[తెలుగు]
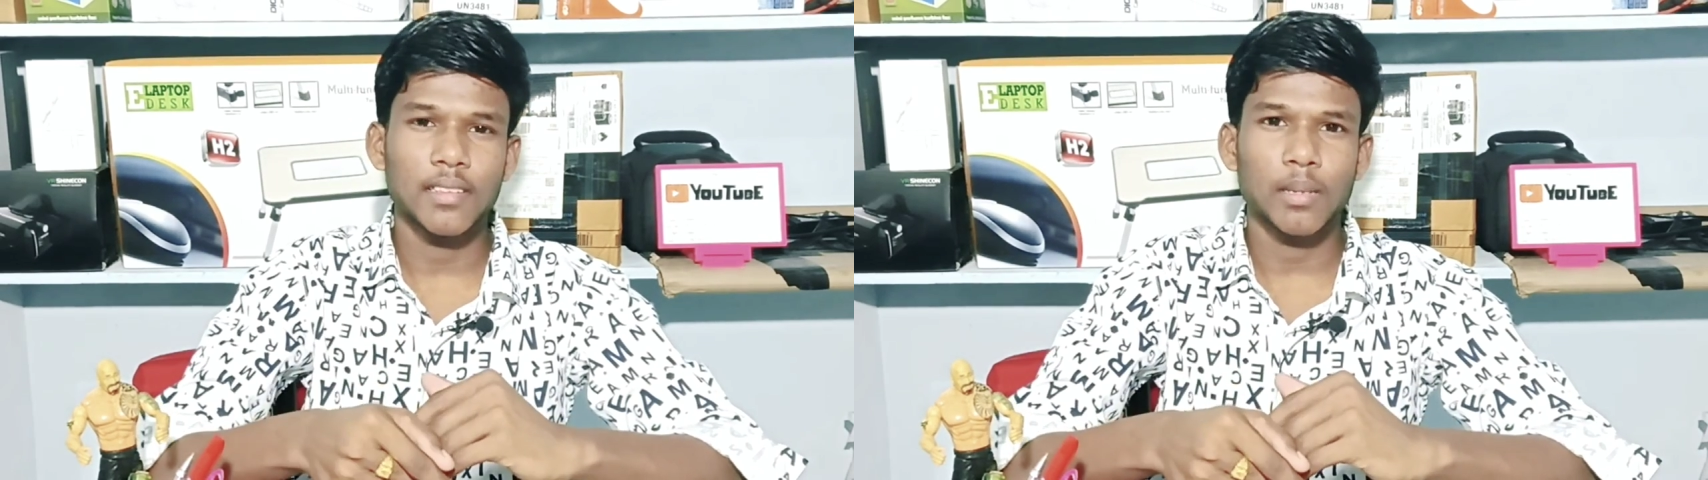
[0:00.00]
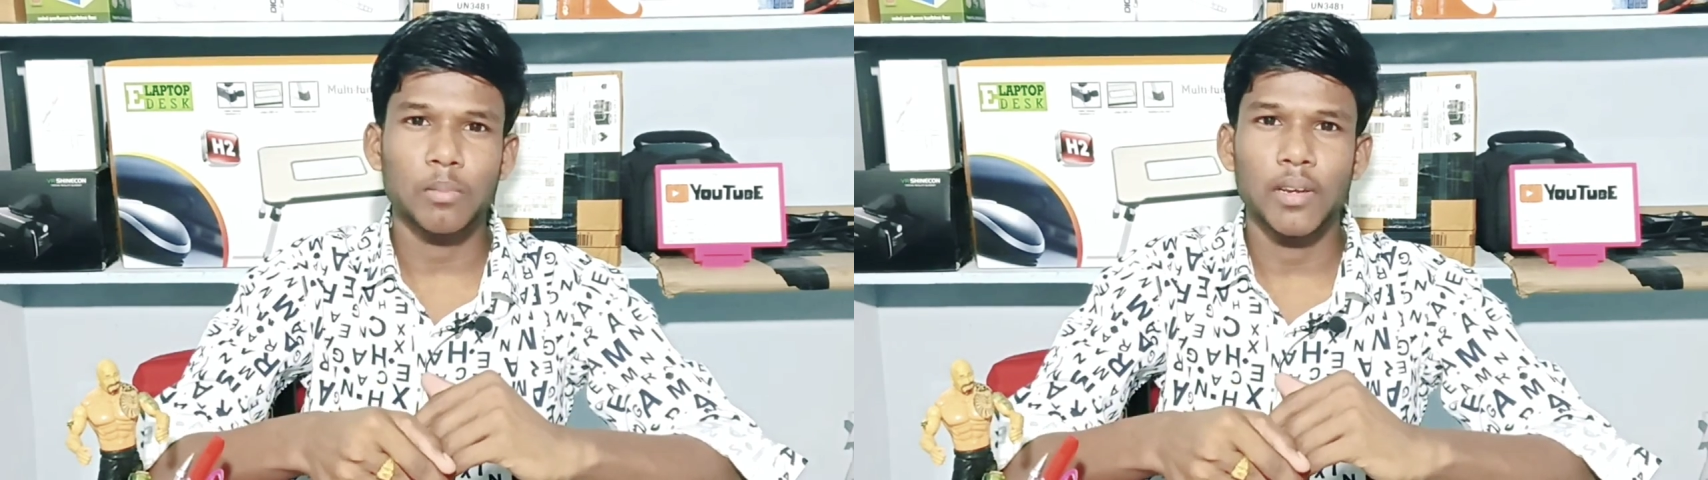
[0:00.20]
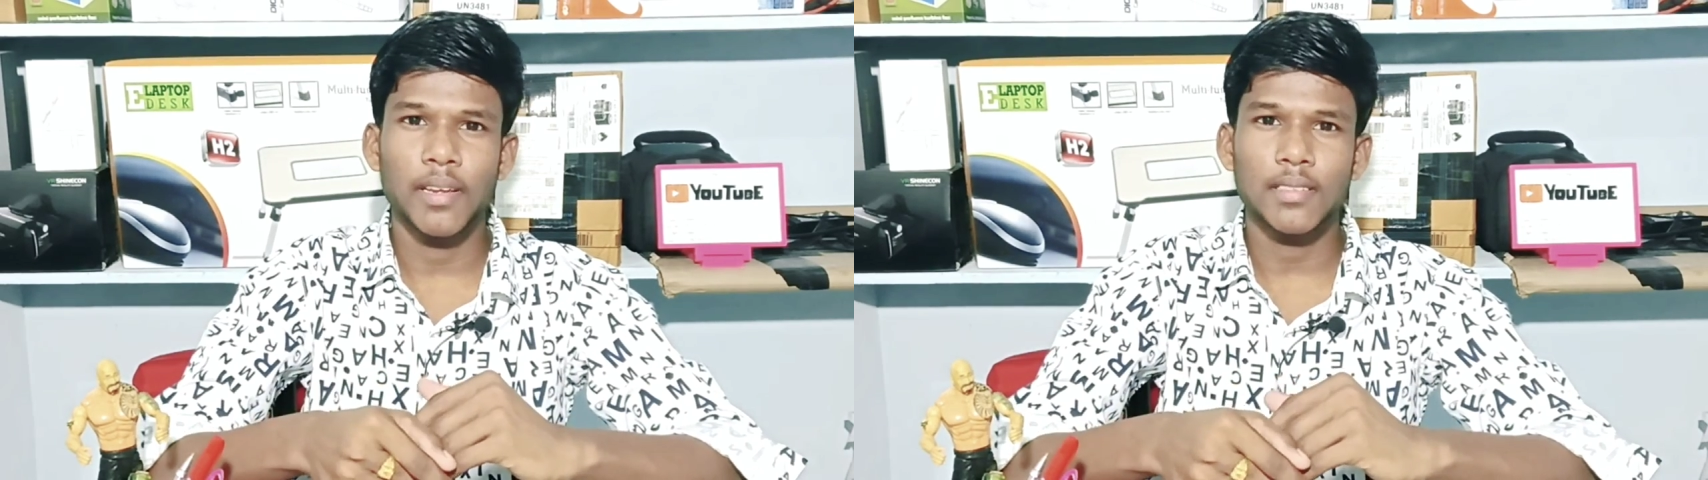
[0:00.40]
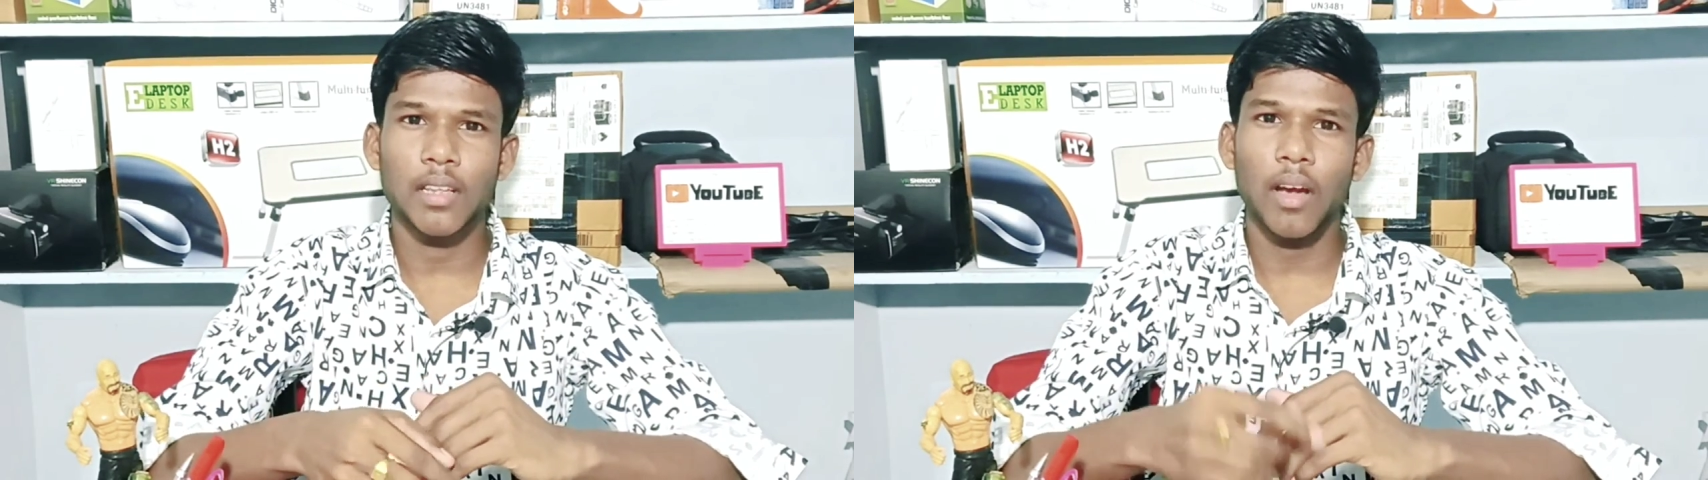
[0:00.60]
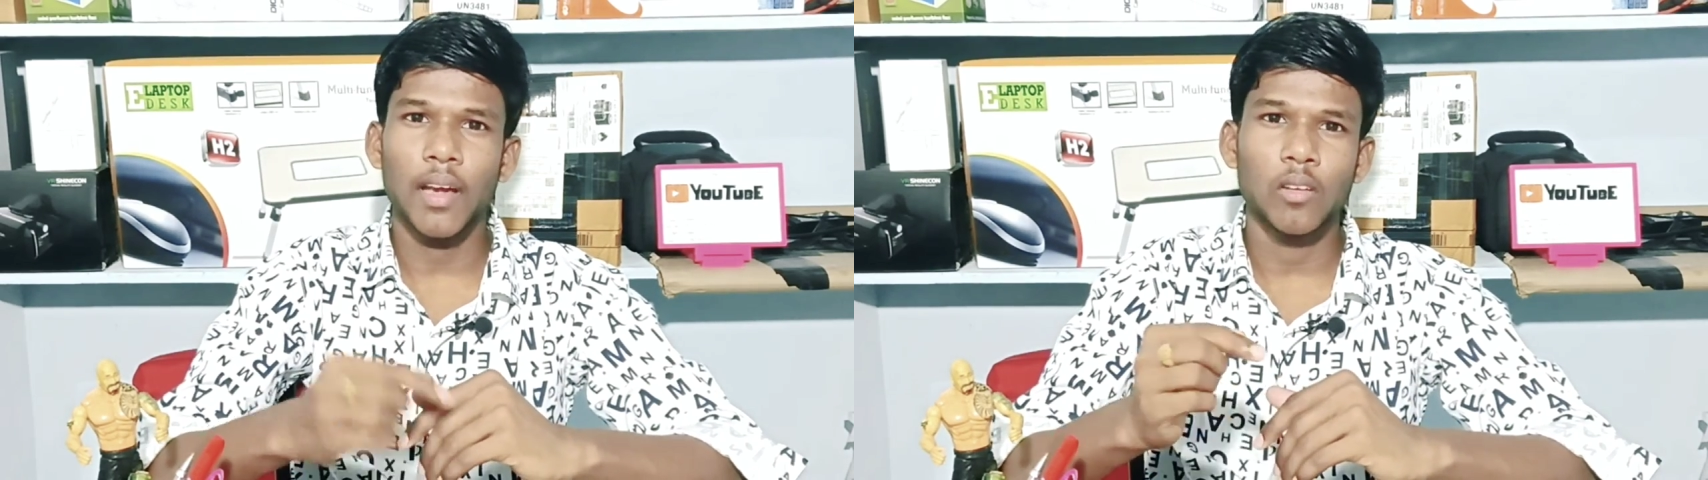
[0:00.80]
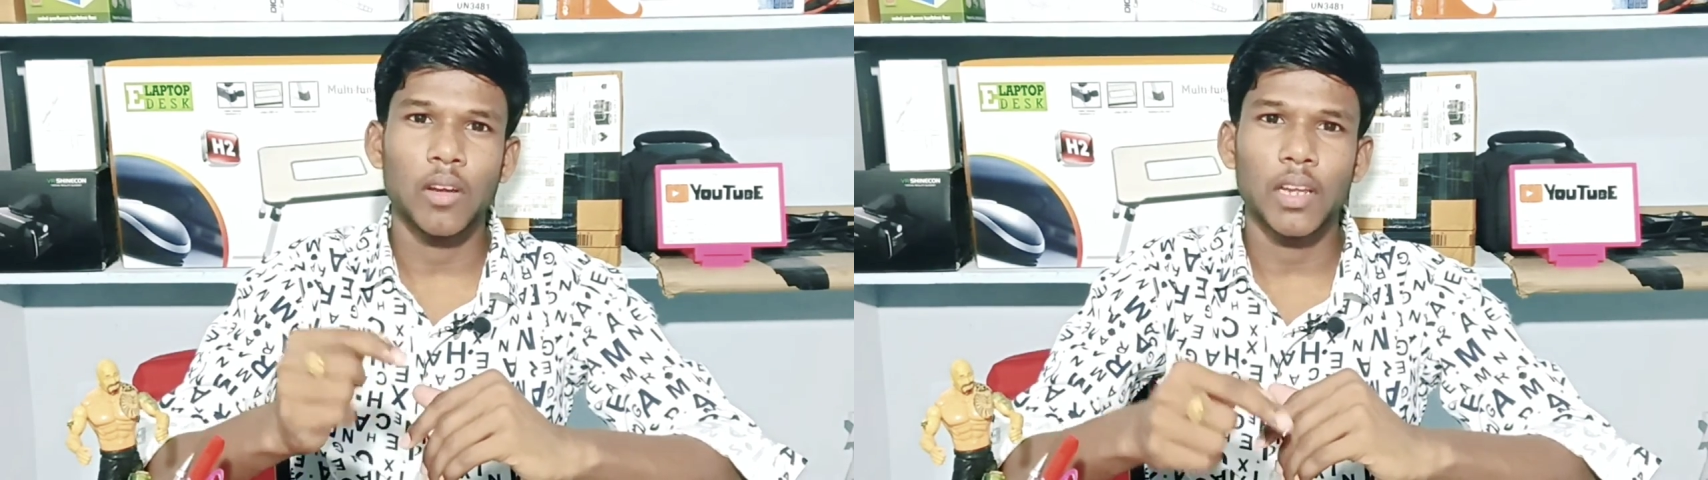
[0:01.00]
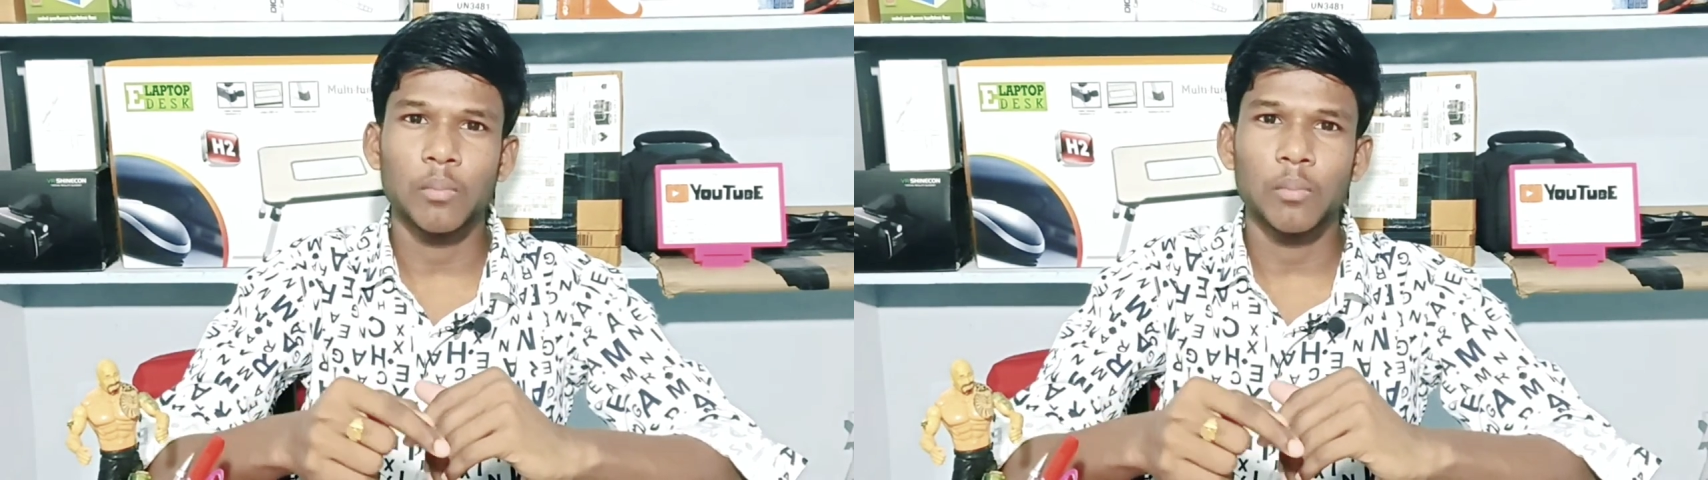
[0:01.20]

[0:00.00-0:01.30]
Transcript: డిస్క్రిప్షన్ లింక్ ఇస్తాను ఆ లింక్లోకి